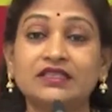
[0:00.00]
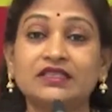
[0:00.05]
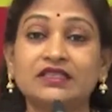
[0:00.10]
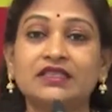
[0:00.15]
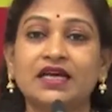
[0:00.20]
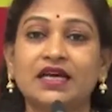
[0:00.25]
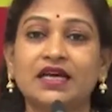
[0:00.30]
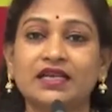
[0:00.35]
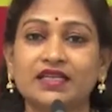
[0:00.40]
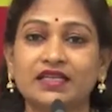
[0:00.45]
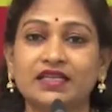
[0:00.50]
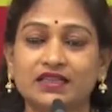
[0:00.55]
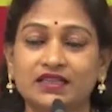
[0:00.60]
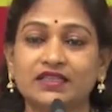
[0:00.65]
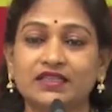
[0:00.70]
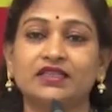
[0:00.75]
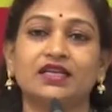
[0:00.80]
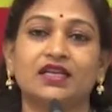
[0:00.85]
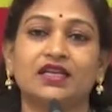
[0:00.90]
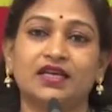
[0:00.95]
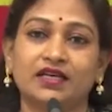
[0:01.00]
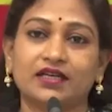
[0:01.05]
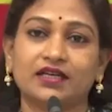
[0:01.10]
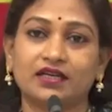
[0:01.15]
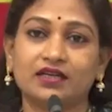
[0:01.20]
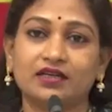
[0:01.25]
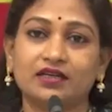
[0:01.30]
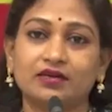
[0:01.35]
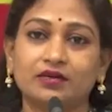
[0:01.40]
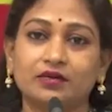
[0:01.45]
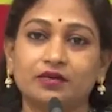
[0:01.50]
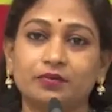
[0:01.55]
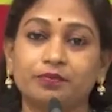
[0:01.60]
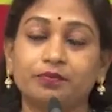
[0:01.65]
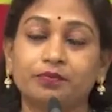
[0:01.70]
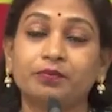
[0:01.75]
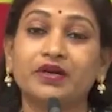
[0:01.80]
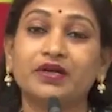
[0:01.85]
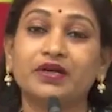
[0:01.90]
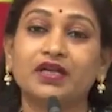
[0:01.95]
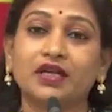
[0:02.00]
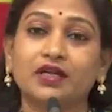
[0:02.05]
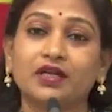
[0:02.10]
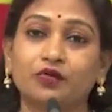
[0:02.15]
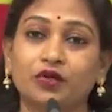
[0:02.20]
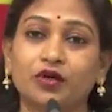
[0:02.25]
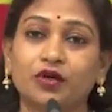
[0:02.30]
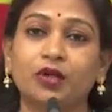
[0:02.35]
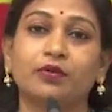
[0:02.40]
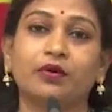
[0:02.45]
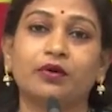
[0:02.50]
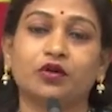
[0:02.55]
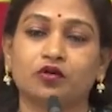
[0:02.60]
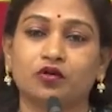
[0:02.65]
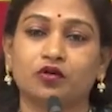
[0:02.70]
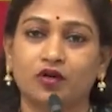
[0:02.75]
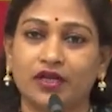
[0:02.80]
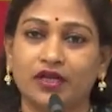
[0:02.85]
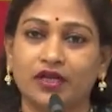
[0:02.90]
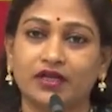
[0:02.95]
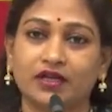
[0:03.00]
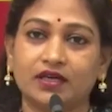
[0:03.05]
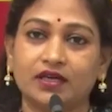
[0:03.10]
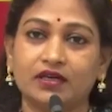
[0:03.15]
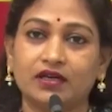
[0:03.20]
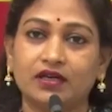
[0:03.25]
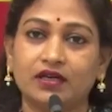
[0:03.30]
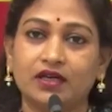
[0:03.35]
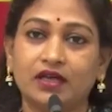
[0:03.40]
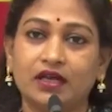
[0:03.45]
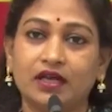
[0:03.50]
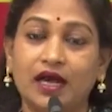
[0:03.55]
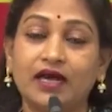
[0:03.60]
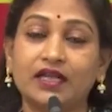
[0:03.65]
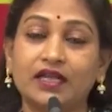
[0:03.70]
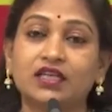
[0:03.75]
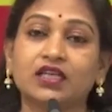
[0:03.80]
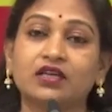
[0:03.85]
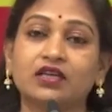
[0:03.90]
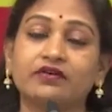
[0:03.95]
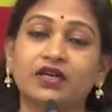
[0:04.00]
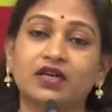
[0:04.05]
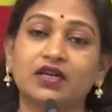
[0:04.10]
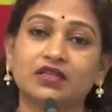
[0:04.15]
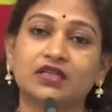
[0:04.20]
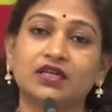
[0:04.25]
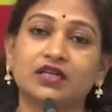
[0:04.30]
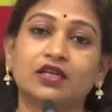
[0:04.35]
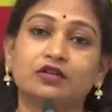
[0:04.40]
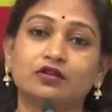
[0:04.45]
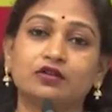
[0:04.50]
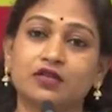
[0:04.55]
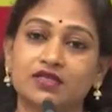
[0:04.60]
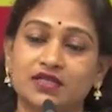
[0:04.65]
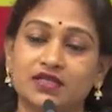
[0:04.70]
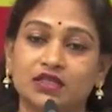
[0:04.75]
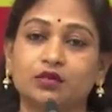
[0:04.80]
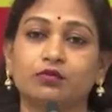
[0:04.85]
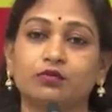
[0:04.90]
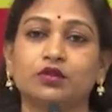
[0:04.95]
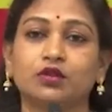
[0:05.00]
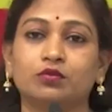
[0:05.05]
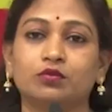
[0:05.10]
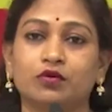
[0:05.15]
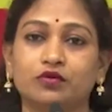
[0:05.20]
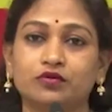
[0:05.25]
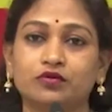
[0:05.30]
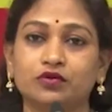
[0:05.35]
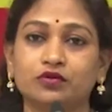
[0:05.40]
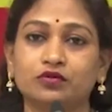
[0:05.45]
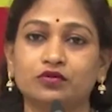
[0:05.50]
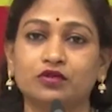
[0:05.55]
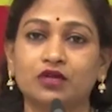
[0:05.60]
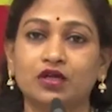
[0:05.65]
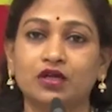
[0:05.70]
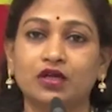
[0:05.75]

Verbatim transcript: తినడానికి తిండి లేక బిడ్డలకు వండి పెట్టుకోలేక అధికమైన ధరలతో సతమతమవుతూ